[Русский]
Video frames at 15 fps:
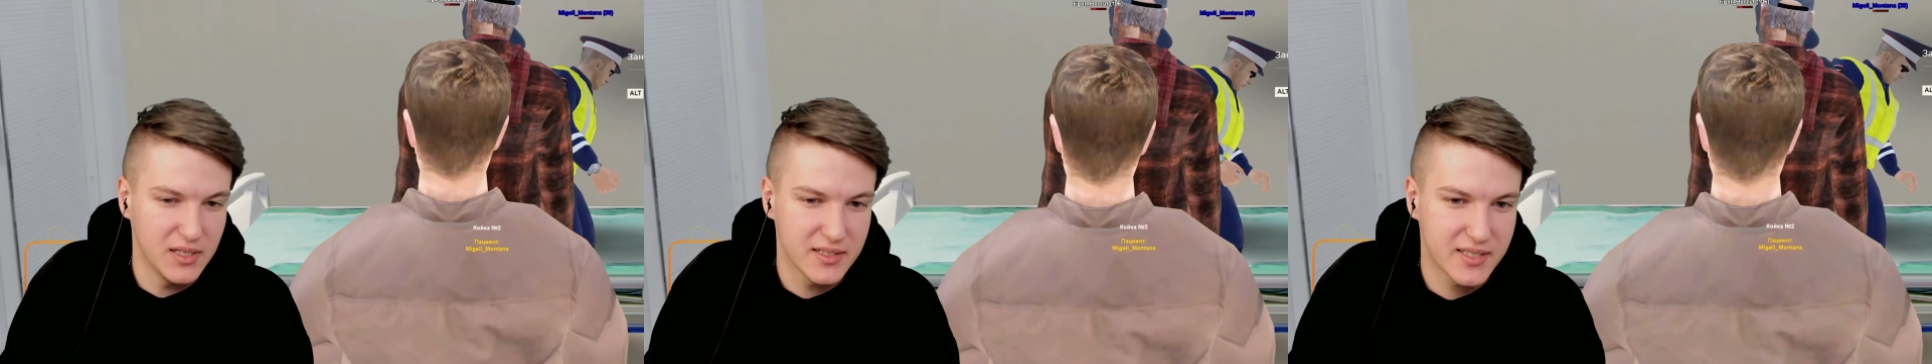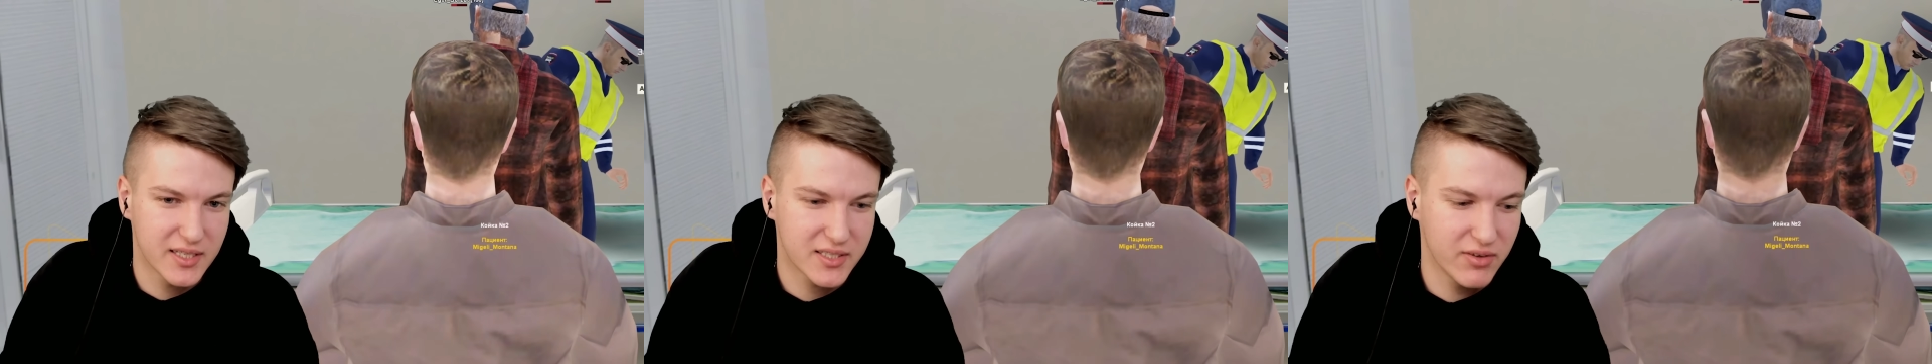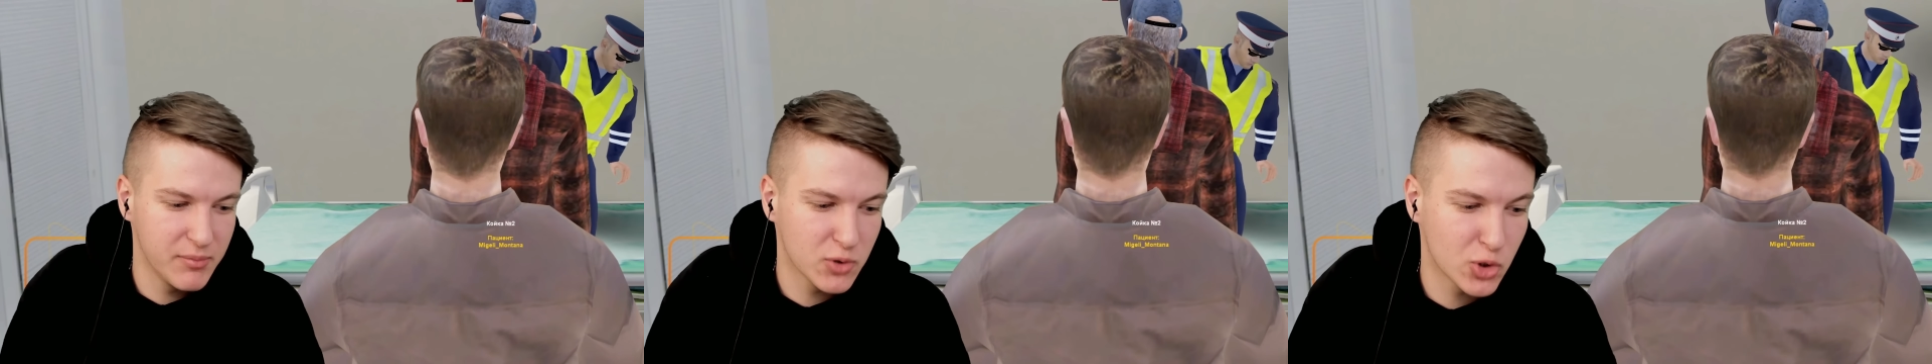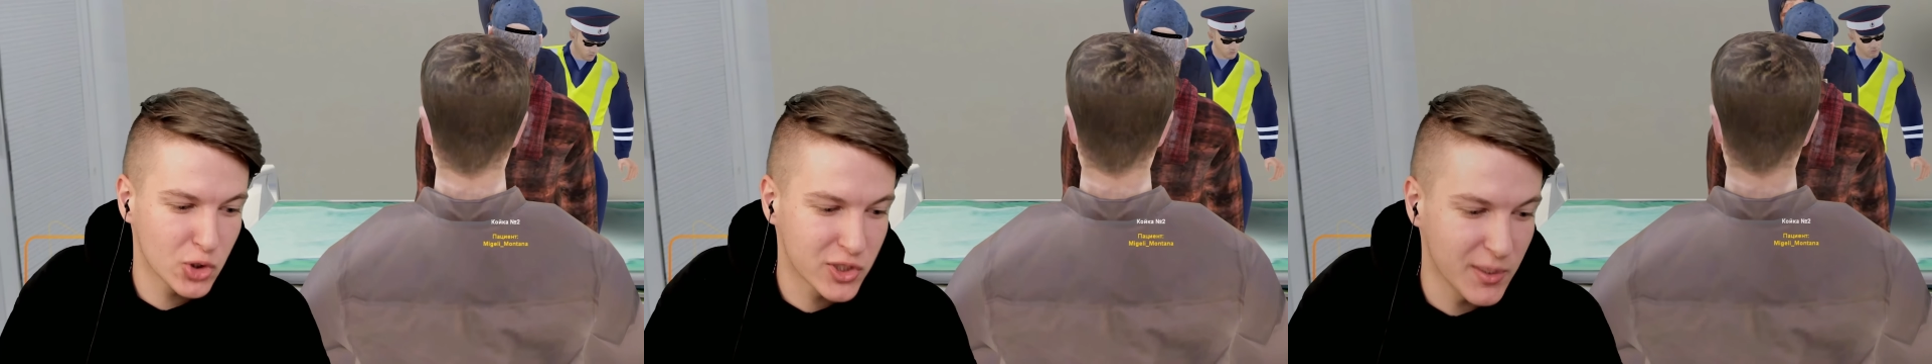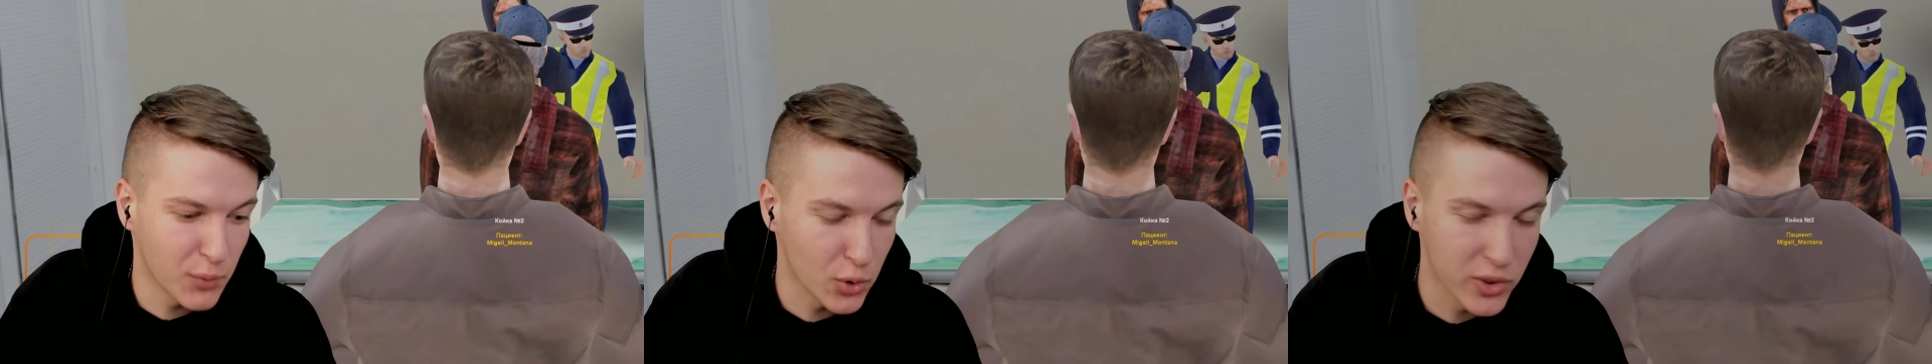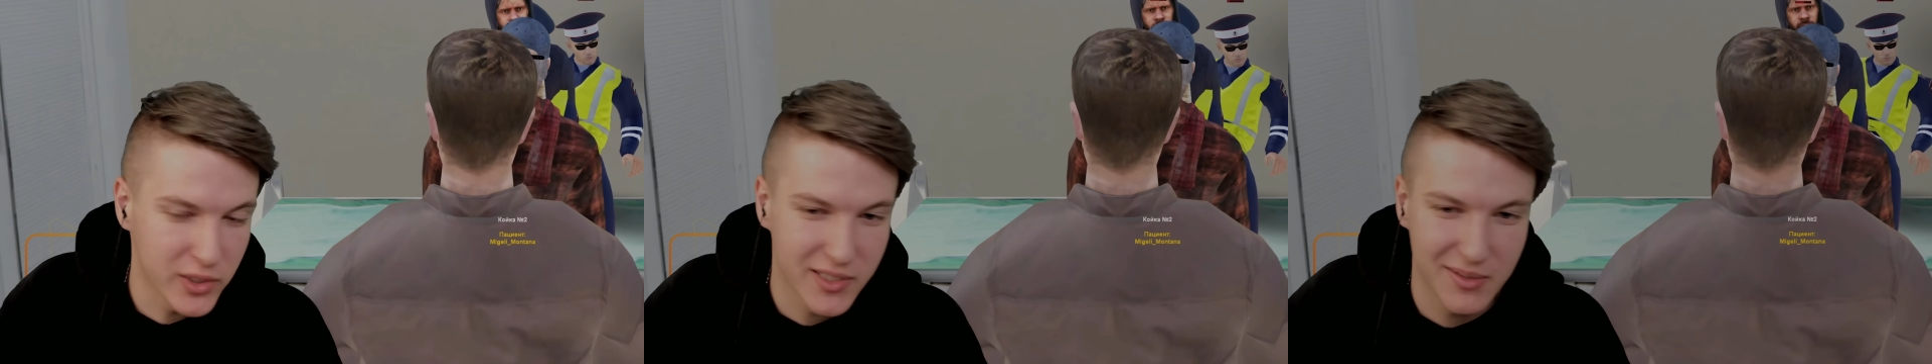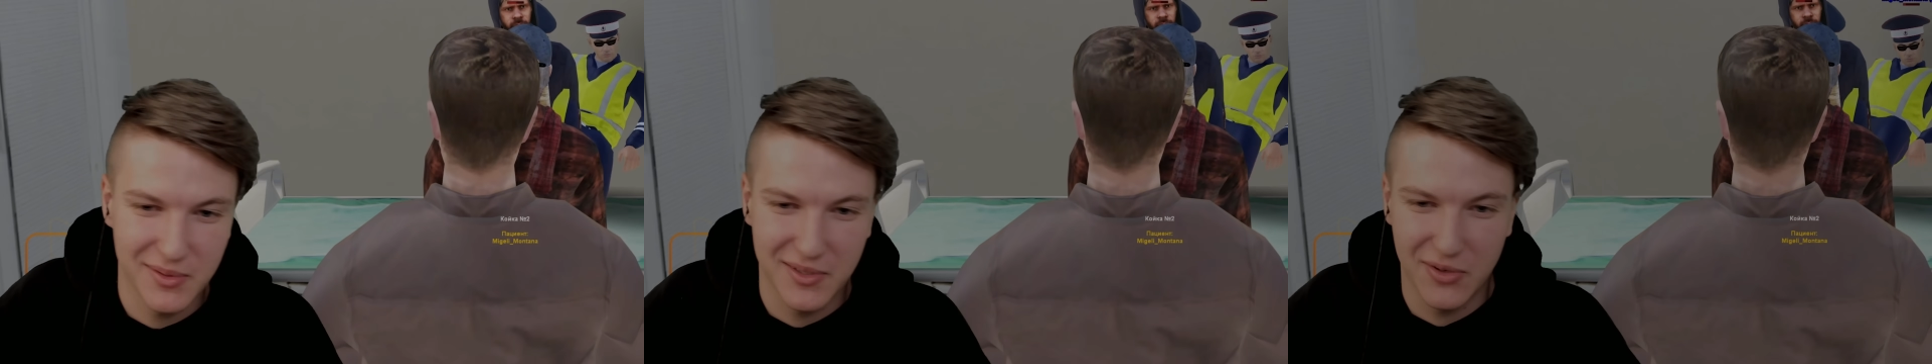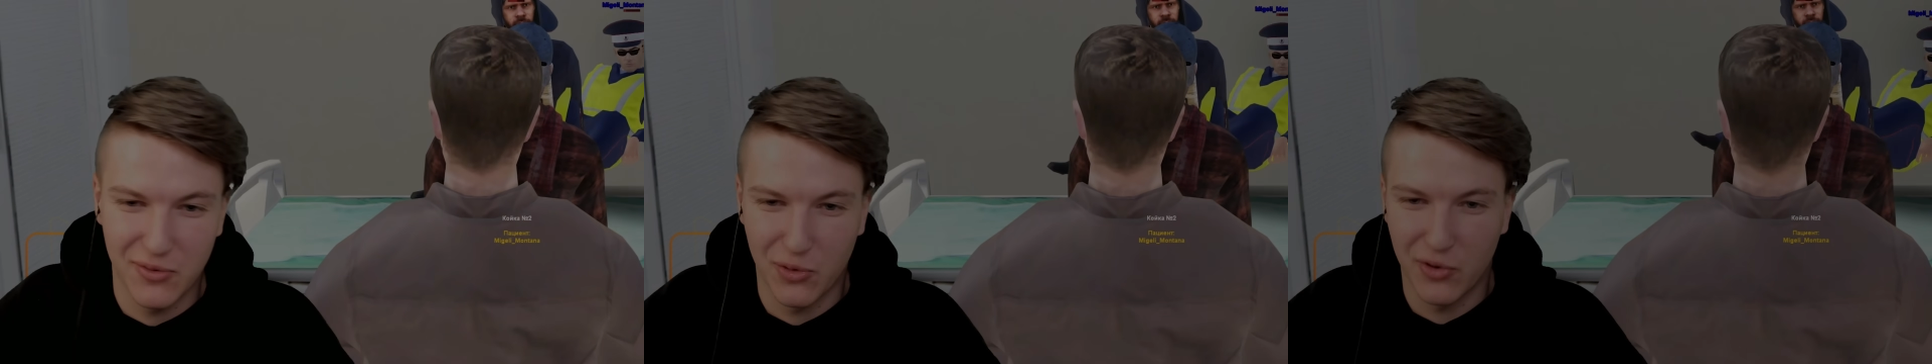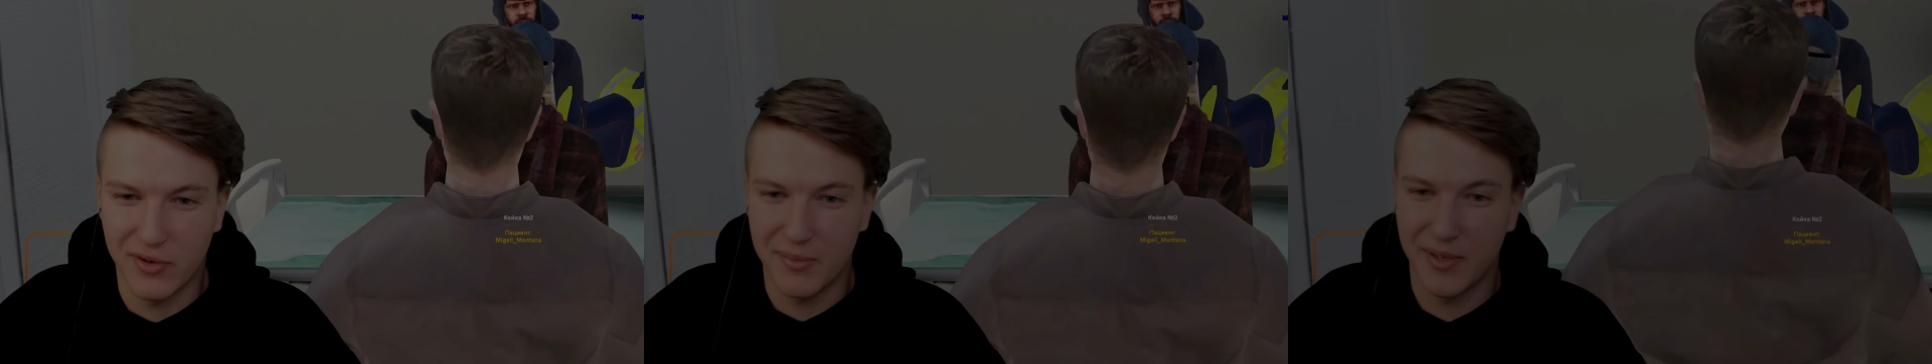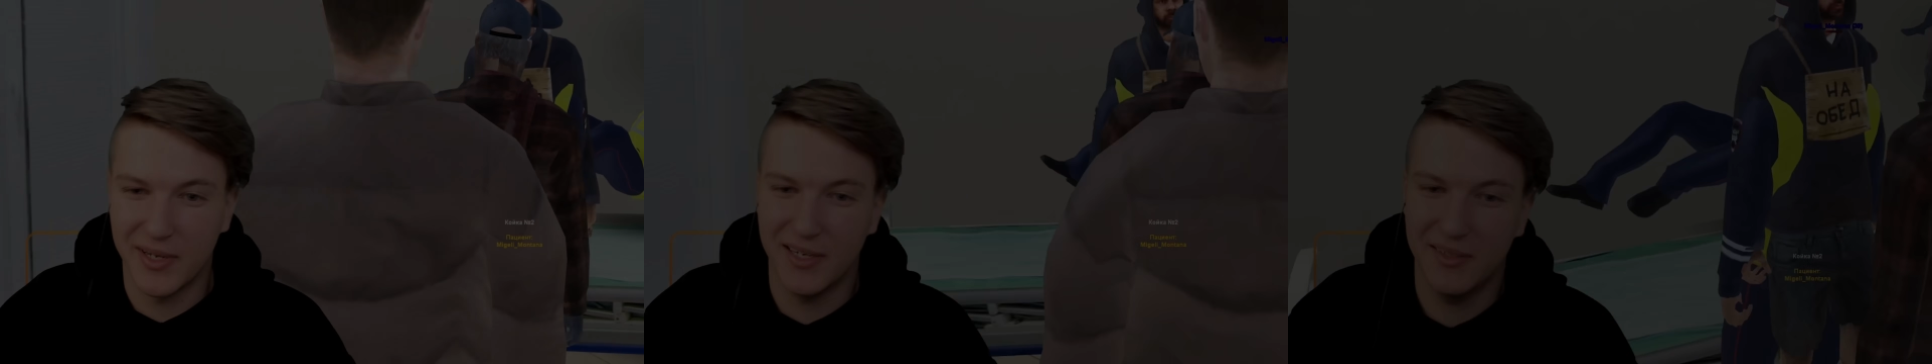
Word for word: блин, со своими соцопросами не вовремя,